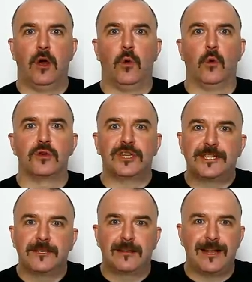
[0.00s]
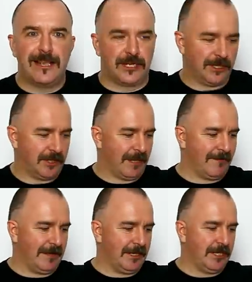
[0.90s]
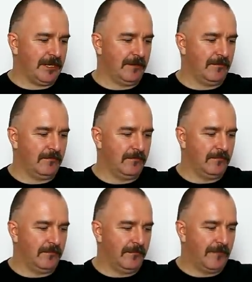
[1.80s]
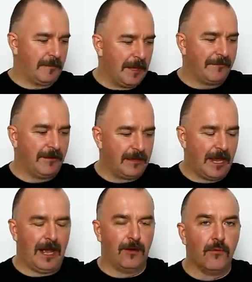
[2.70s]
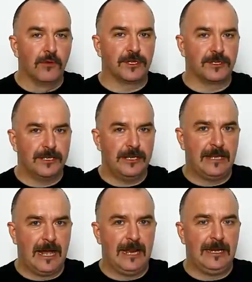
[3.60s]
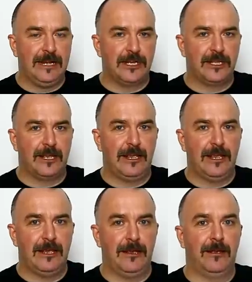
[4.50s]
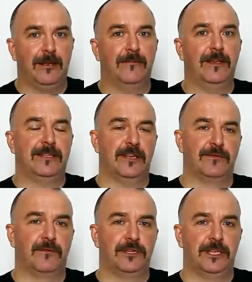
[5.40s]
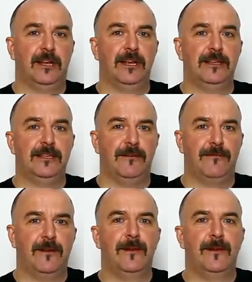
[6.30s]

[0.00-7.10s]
Ужас, конечно же, товарищи. Во-первых, да, ужас. И я лично, и весь наш творческий коллектив